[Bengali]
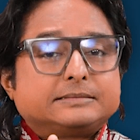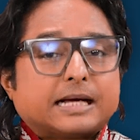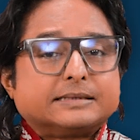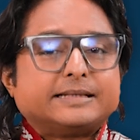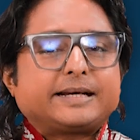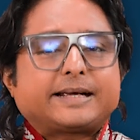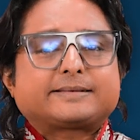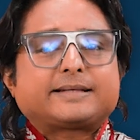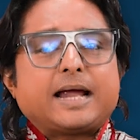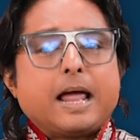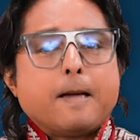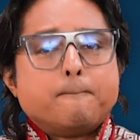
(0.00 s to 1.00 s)
তাদের
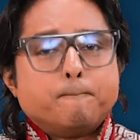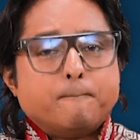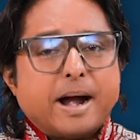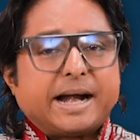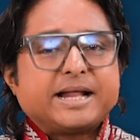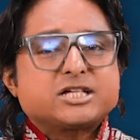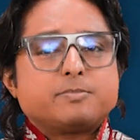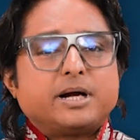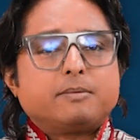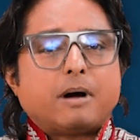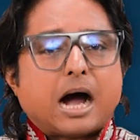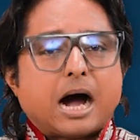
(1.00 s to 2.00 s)
ক্ষেত্রে
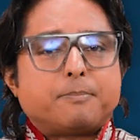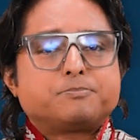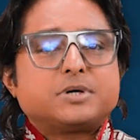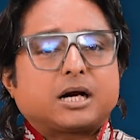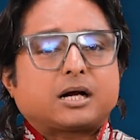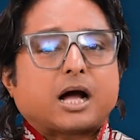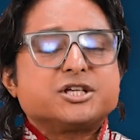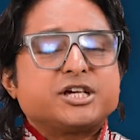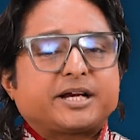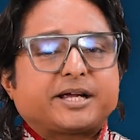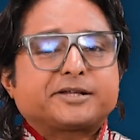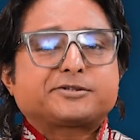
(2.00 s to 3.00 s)
ম্যানেজমেন্ট বা আপনার
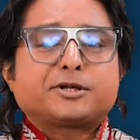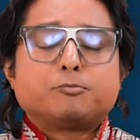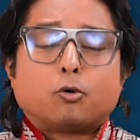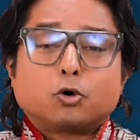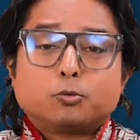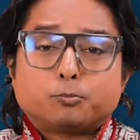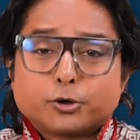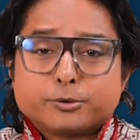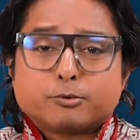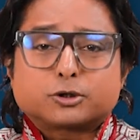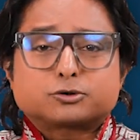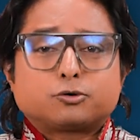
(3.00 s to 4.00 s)
কাজের ক্ষেত্রে বড়
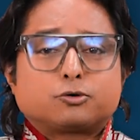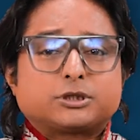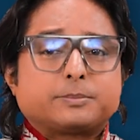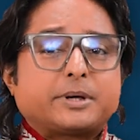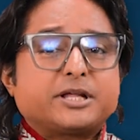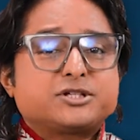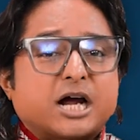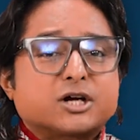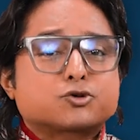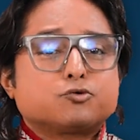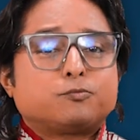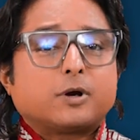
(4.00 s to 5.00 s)
পরিবর্তন হতে পারে
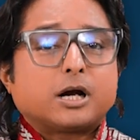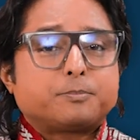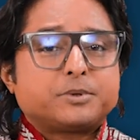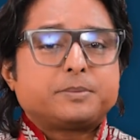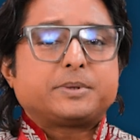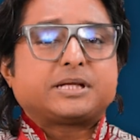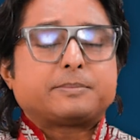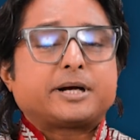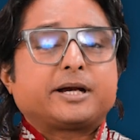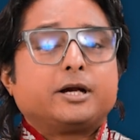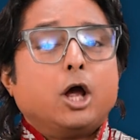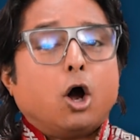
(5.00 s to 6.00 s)
যার সুফল আপনি পেতে
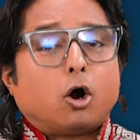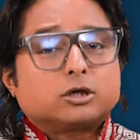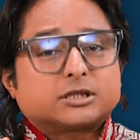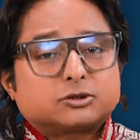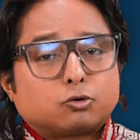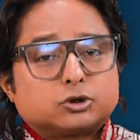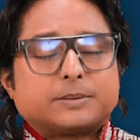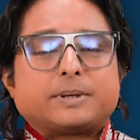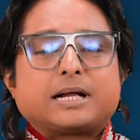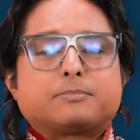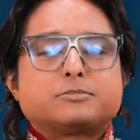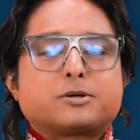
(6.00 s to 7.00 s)
পারেন অর্থাৎ হতে
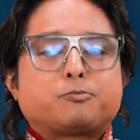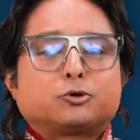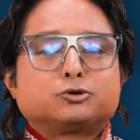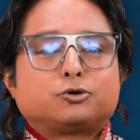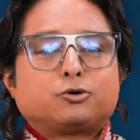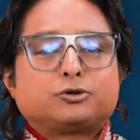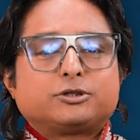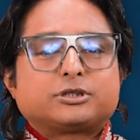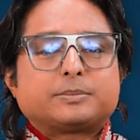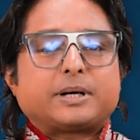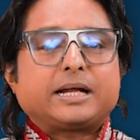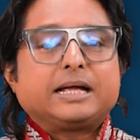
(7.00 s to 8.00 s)
পারে আপনার পদোন্নতি
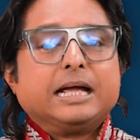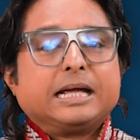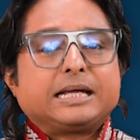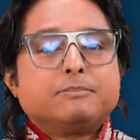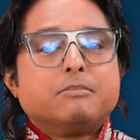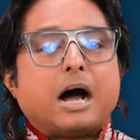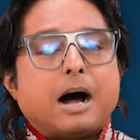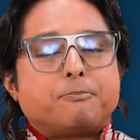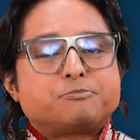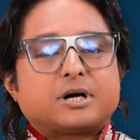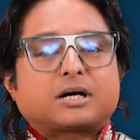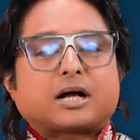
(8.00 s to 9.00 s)
হতে পারে কিংবা
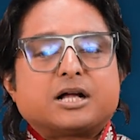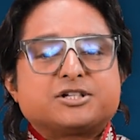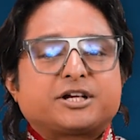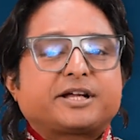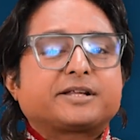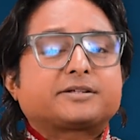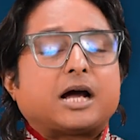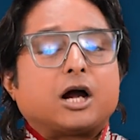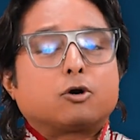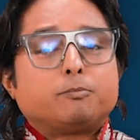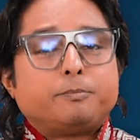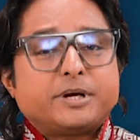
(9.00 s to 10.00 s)
আপনার কাজের ক্ষেত্রে
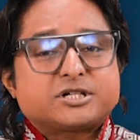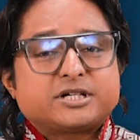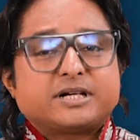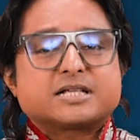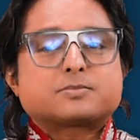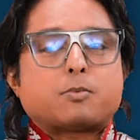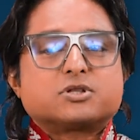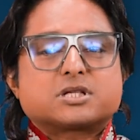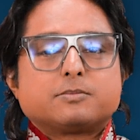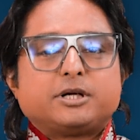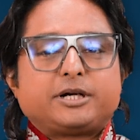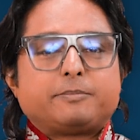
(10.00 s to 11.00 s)
আরও বেশি
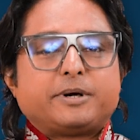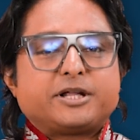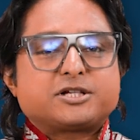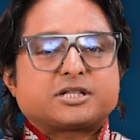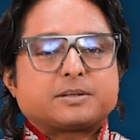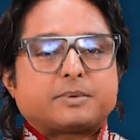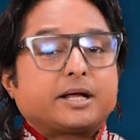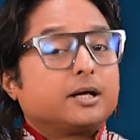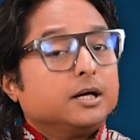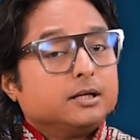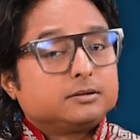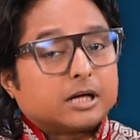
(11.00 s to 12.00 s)
রেসপন্সিবিলিটি বেড়ে যেতে পারে
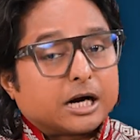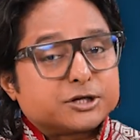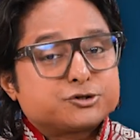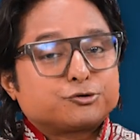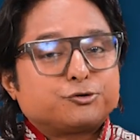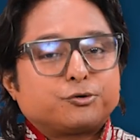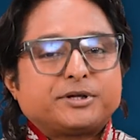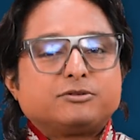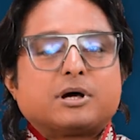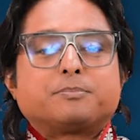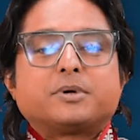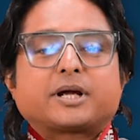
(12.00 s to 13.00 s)
তার জন্য
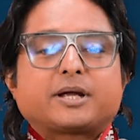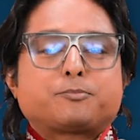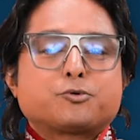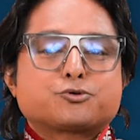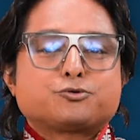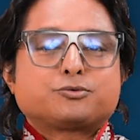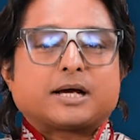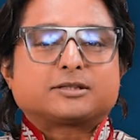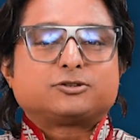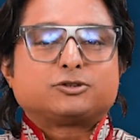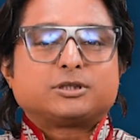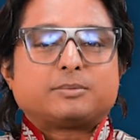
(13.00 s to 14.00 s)
কিন্তু আপনাকে প্রস্তুত
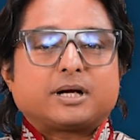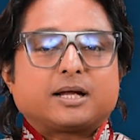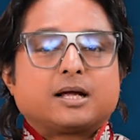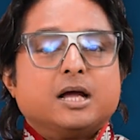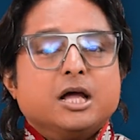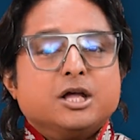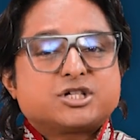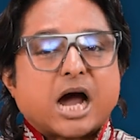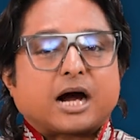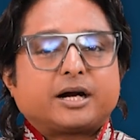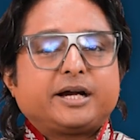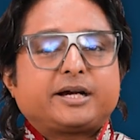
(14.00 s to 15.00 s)
থাকতে হতে পারে
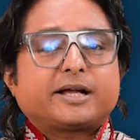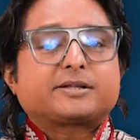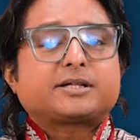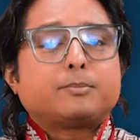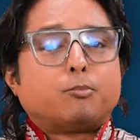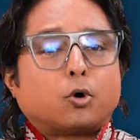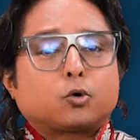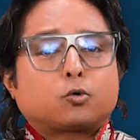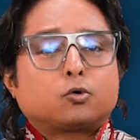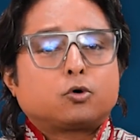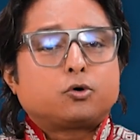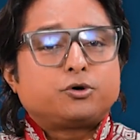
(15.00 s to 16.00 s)
চাকরির ক্ষেত্রে বড়
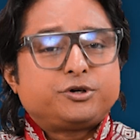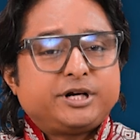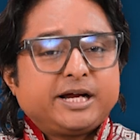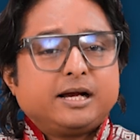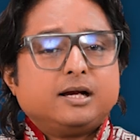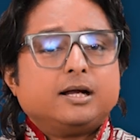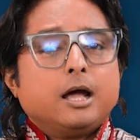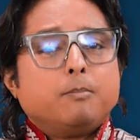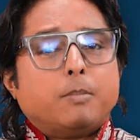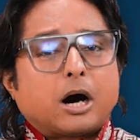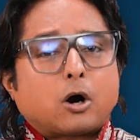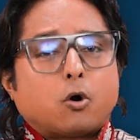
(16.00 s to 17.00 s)
কোনো ডিল
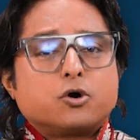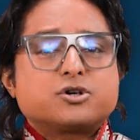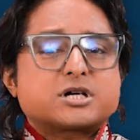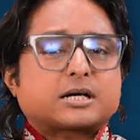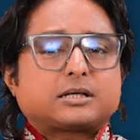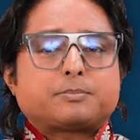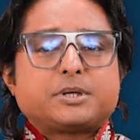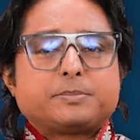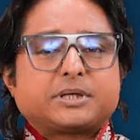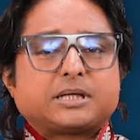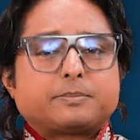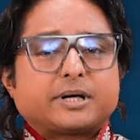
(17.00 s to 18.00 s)
বা কন্ট্রাক্ট আপনি
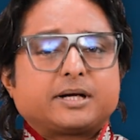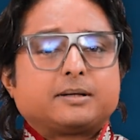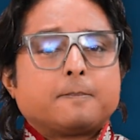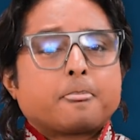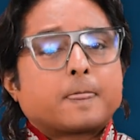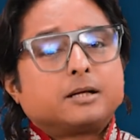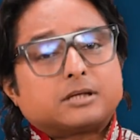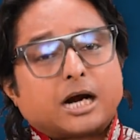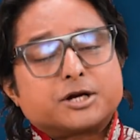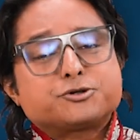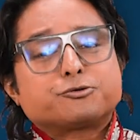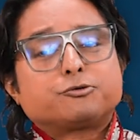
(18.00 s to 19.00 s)
পেতে পারেন
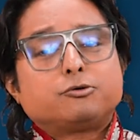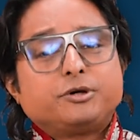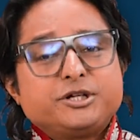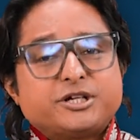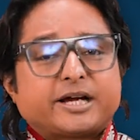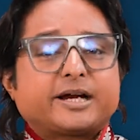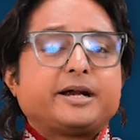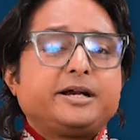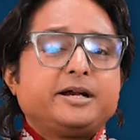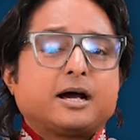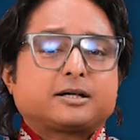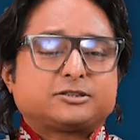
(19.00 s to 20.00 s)
তার জন্য নিজেকে
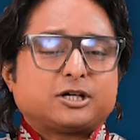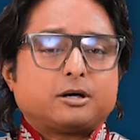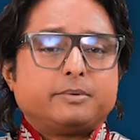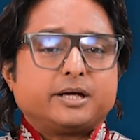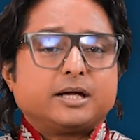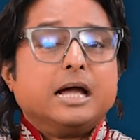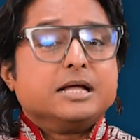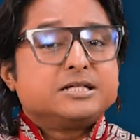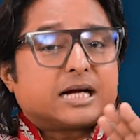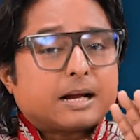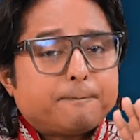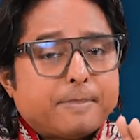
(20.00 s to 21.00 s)
রেডি রাখতে হবে
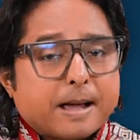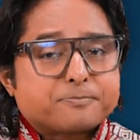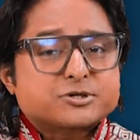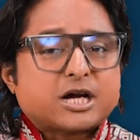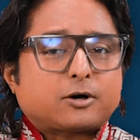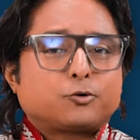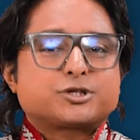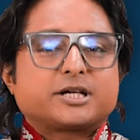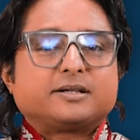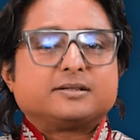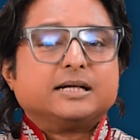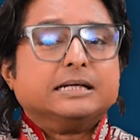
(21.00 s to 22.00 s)
যারা ব্যবসা
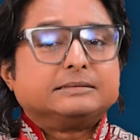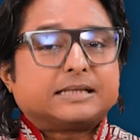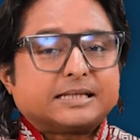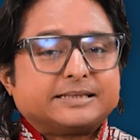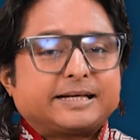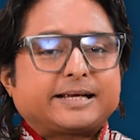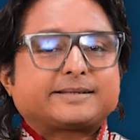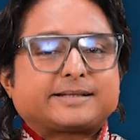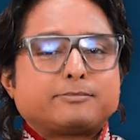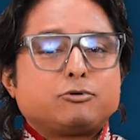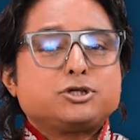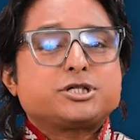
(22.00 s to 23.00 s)
করছেন তাদের
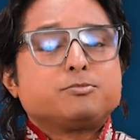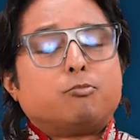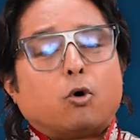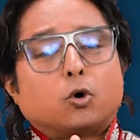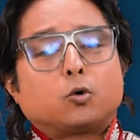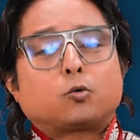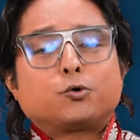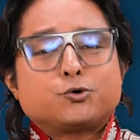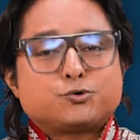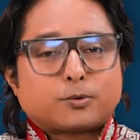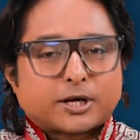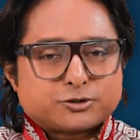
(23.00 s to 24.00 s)
ক্ষেত্রে বলছি বড় কোনো
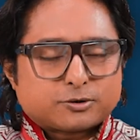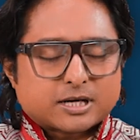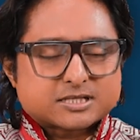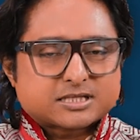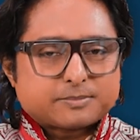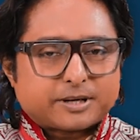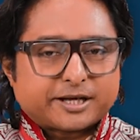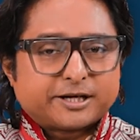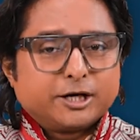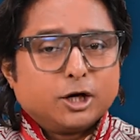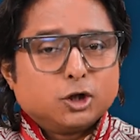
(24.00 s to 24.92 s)
যোগাযোগ আসতে পারে